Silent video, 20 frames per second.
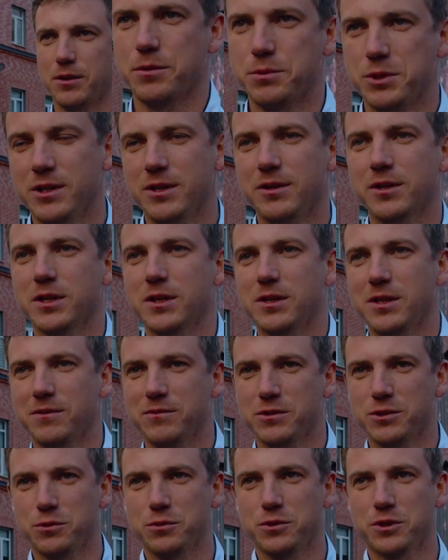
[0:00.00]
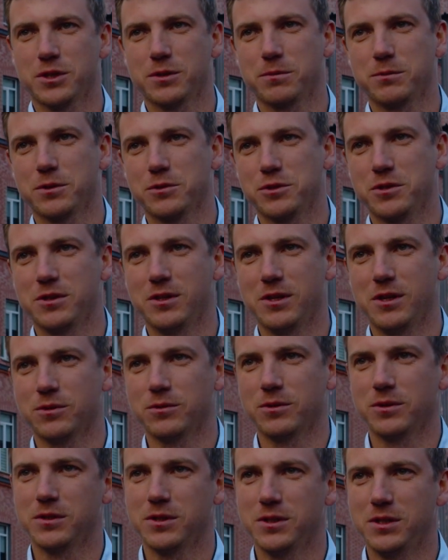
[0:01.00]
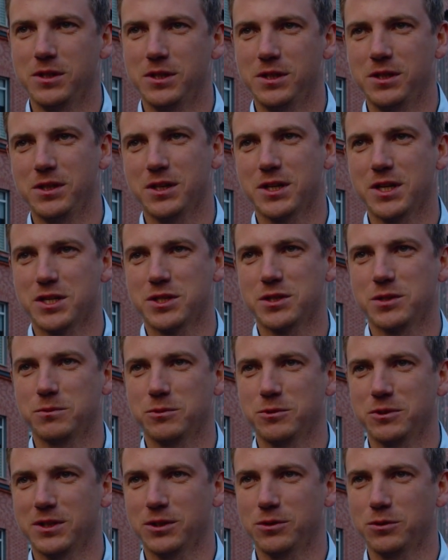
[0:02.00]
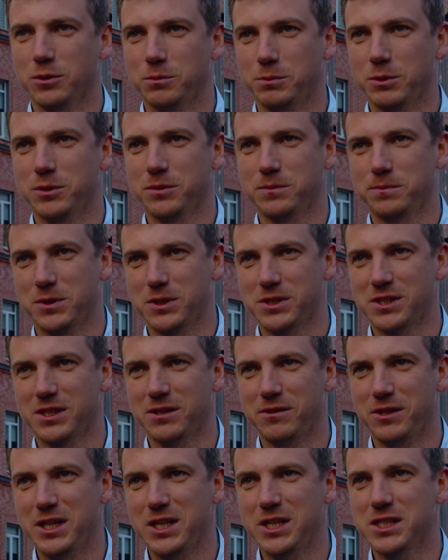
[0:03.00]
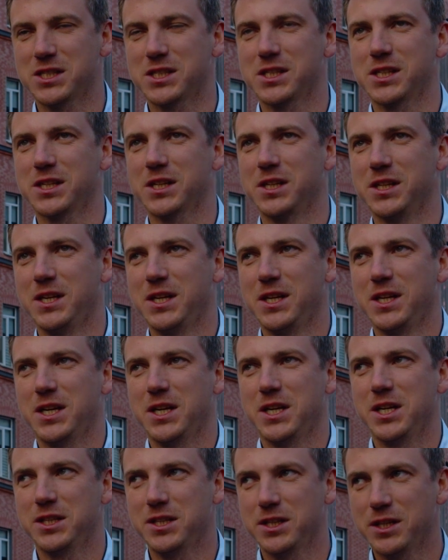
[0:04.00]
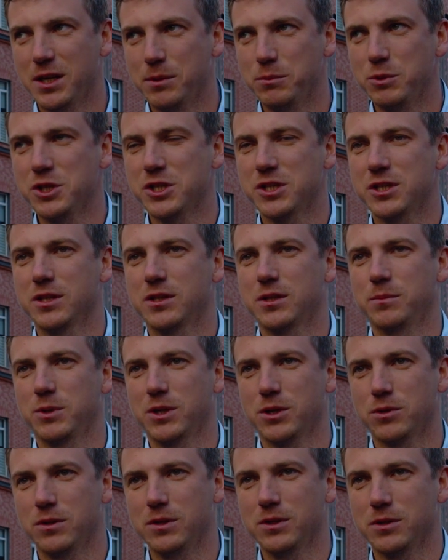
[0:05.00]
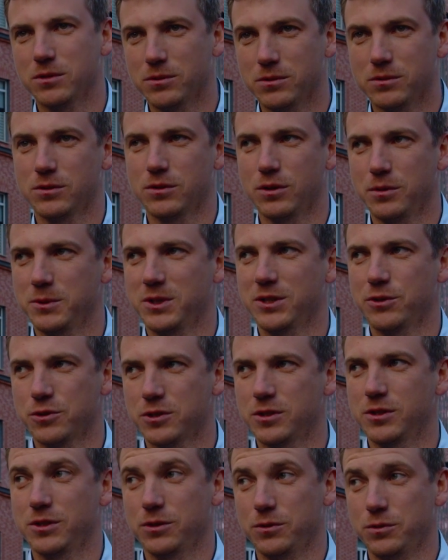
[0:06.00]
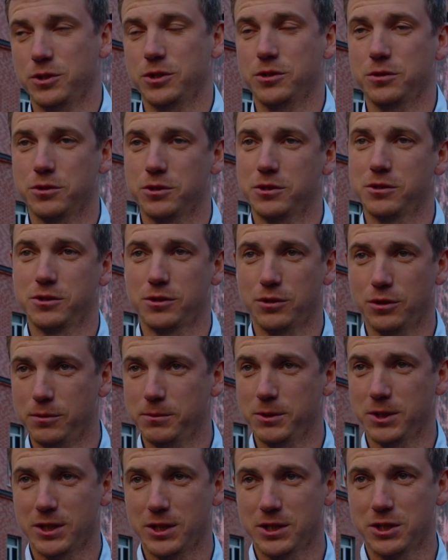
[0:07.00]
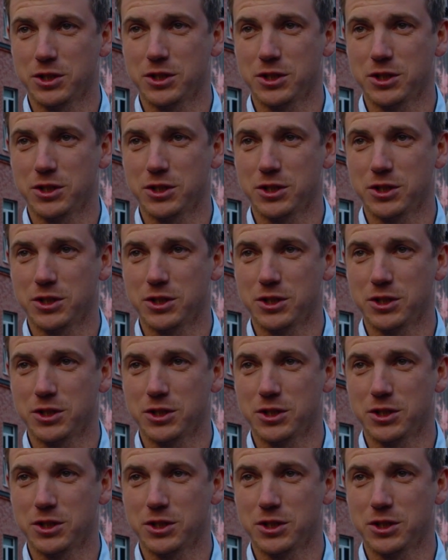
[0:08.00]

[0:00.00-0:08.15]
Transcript: Да, вообще, наверное, я везунчик, потому что далеко не каждому такой опыт представляется. Это необычно, это прикольно. Ну, кроме того, что это очень-очень стрёмно,